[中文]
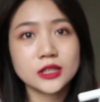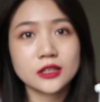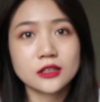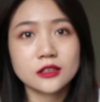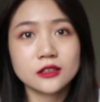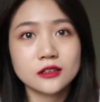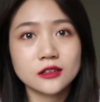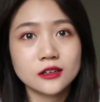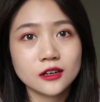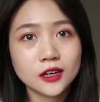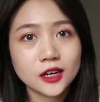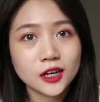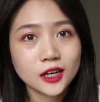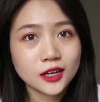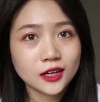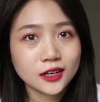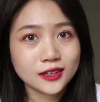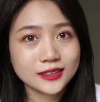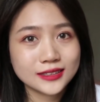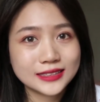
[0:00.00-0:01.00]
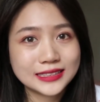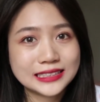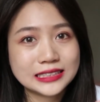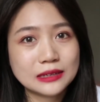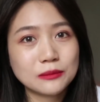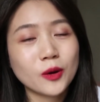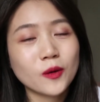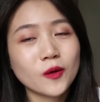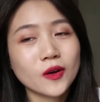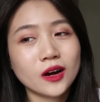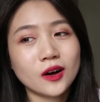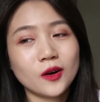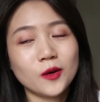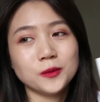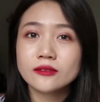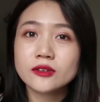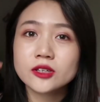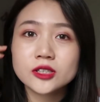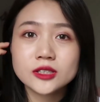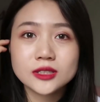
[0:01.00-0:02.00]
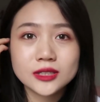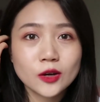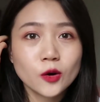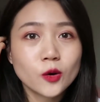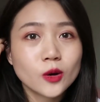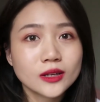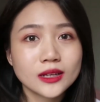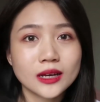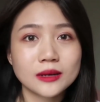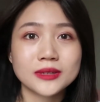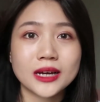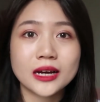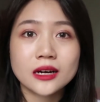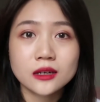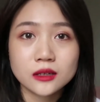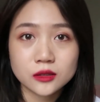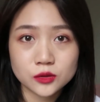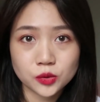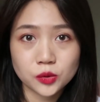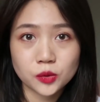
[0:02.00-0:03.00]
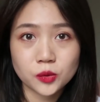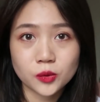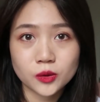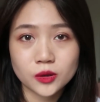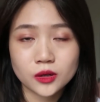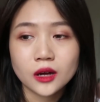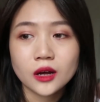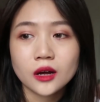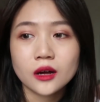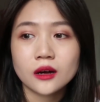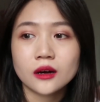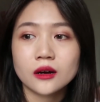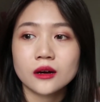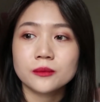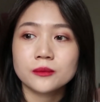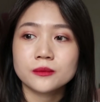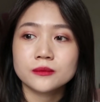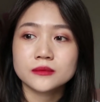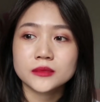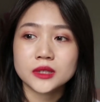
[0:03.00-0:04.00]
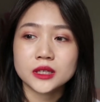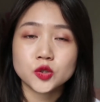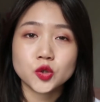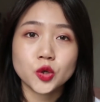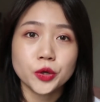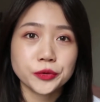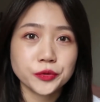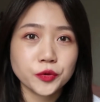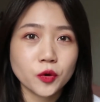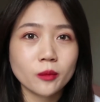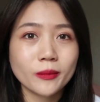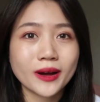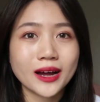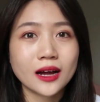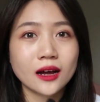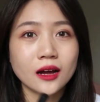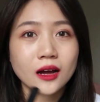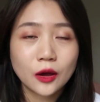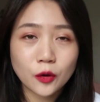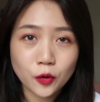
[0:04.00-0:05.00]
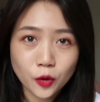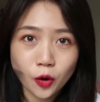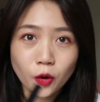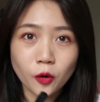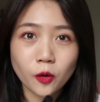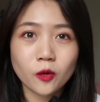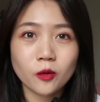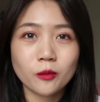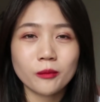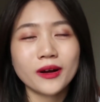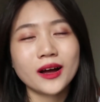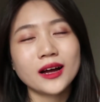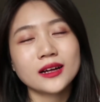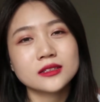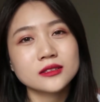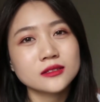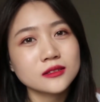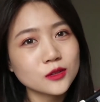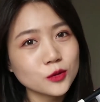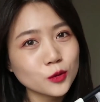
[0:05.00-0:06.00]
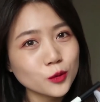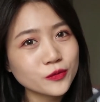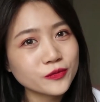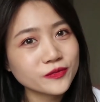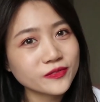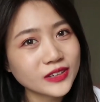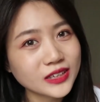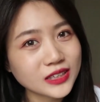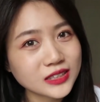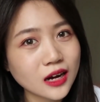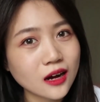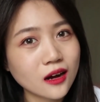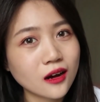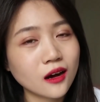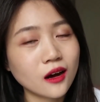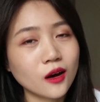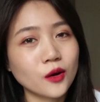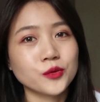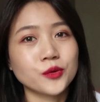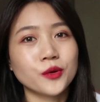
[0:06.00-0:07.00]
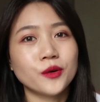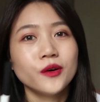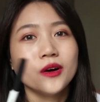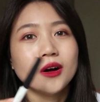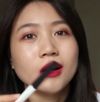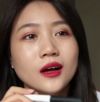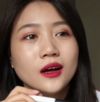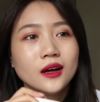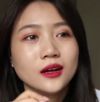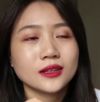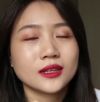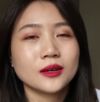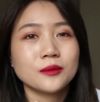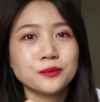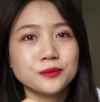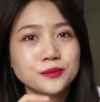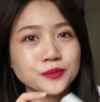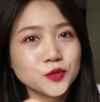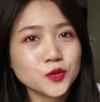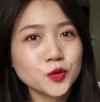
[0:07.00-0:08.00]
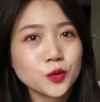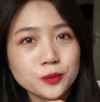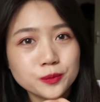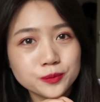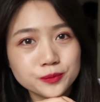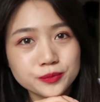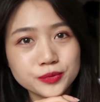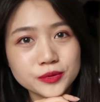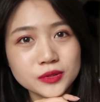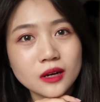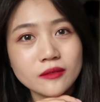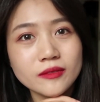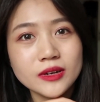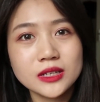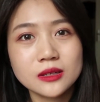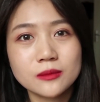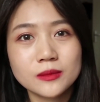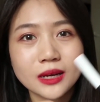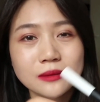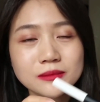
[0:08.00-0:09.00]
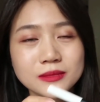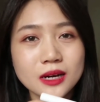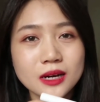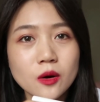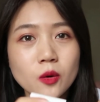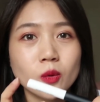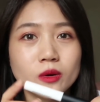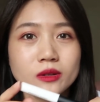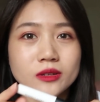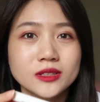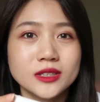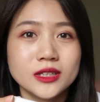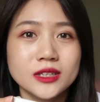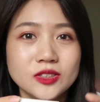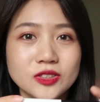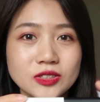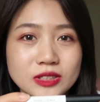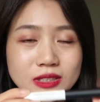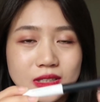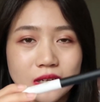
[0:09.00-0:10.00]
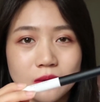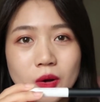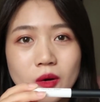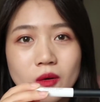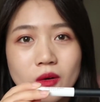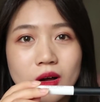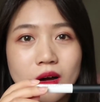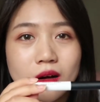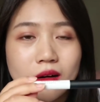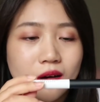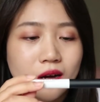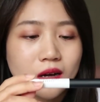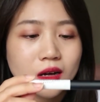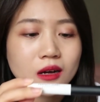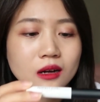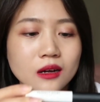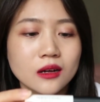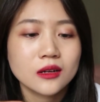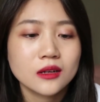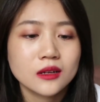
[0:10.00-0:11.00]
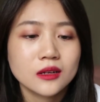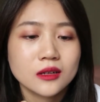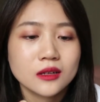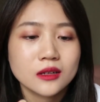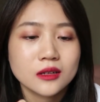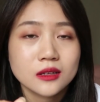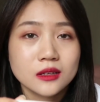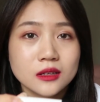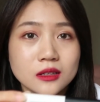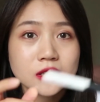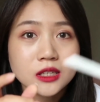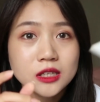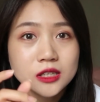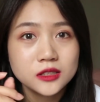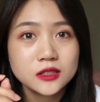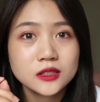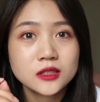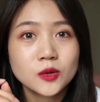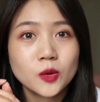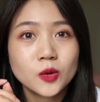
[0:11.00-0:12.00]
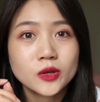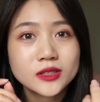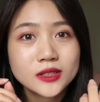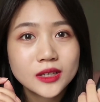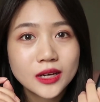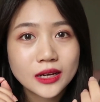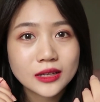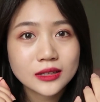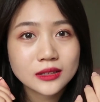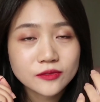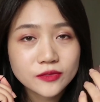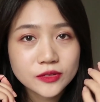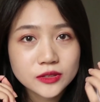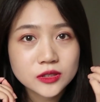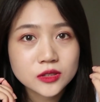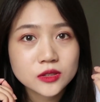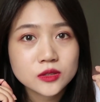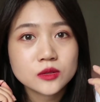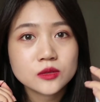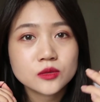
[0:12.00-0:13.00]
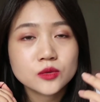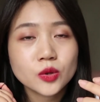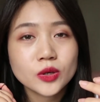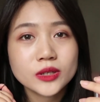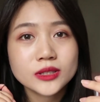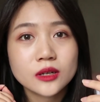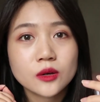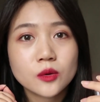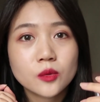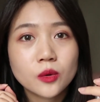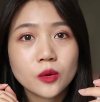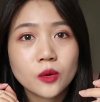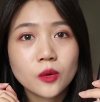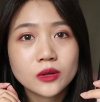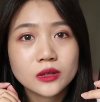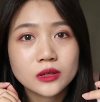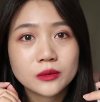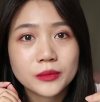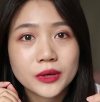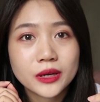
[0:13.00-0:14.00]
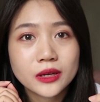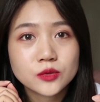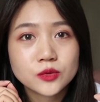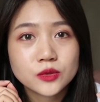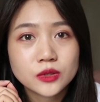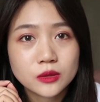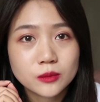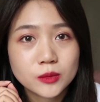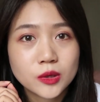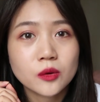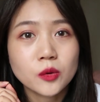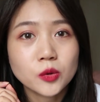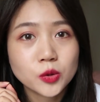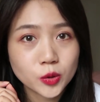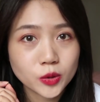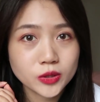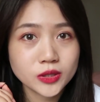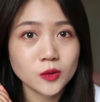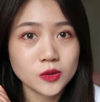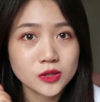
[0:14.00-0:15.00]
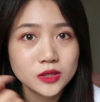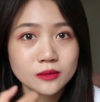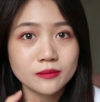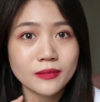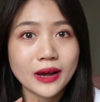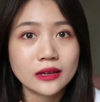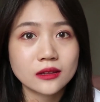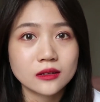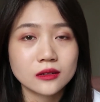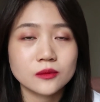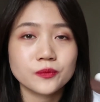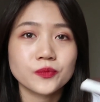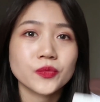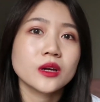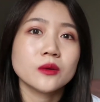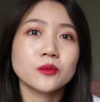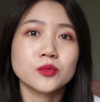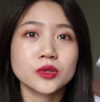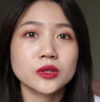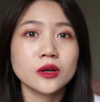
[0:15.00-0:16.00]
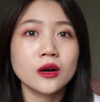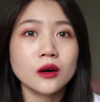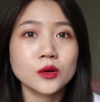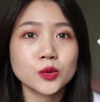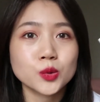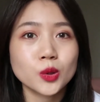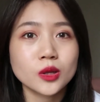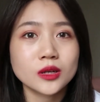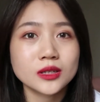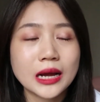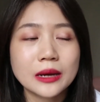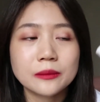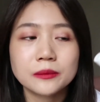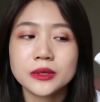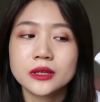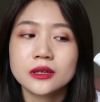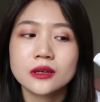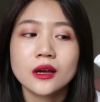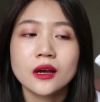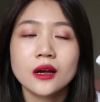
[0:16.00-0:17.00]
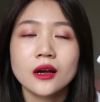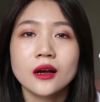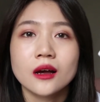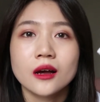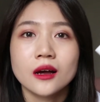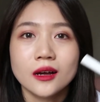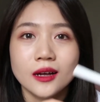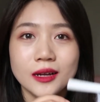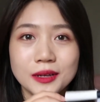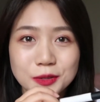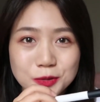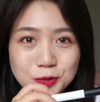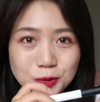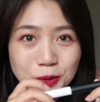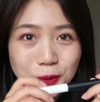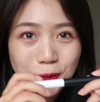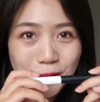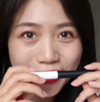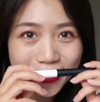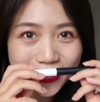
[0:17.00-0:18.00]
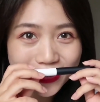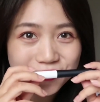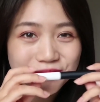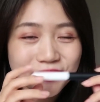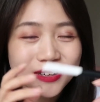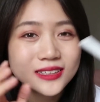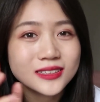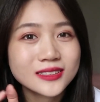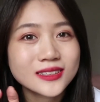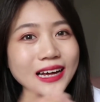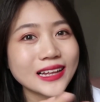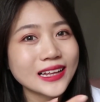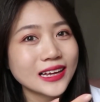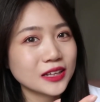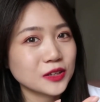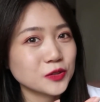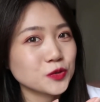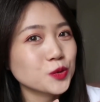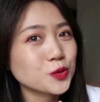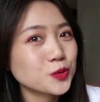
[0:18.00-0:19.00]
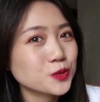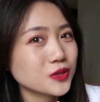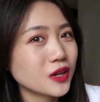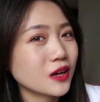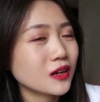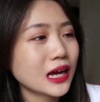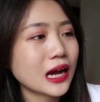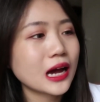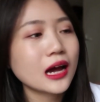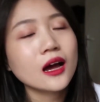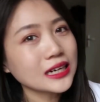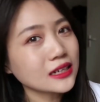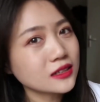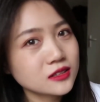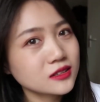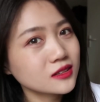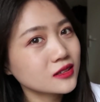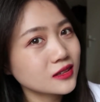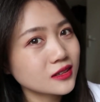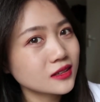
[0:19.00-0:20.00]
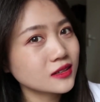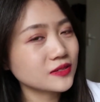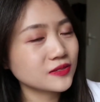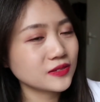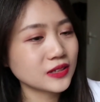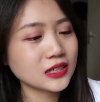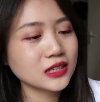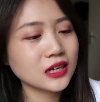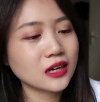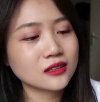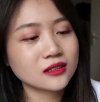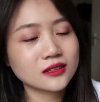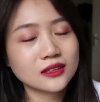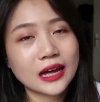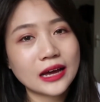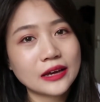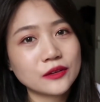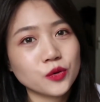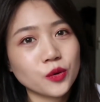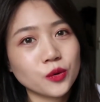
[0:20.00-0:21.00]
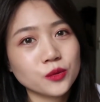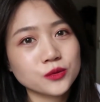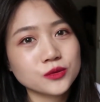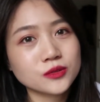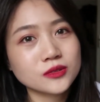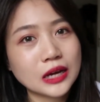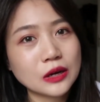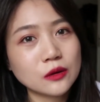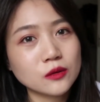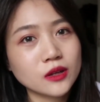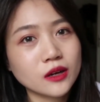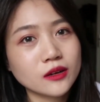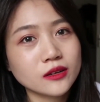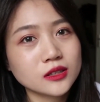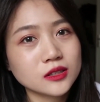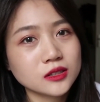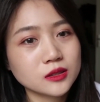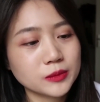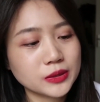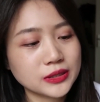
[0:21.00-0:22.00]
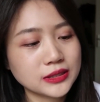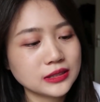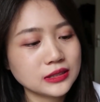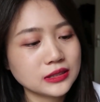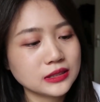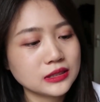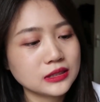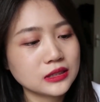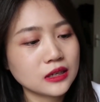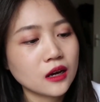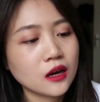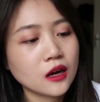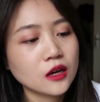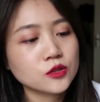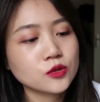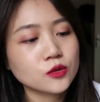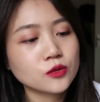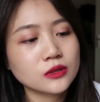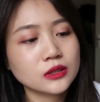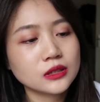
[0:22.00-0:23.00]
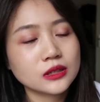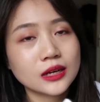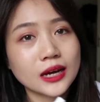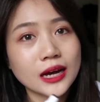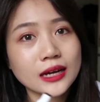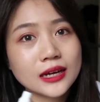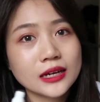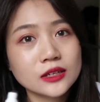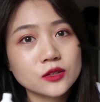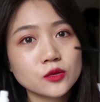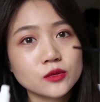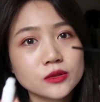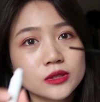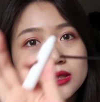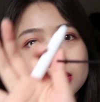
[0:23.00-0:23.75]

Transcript: 的这个呃睫毛膏，因为之前有跟他们家合作过，呃那个唇釉嘛，还有口红嘛，真的都非常好用，但就不知道为什么家火的这一支睫毛膏哈。这支是我之前粉丝推荐国货里面，就是你们给我推荐我自己买的，不是合作的产品，所以我可以放心大胆的去吐槽它。它真的非常的难用，就是难用到一个什么境界？就是你看它这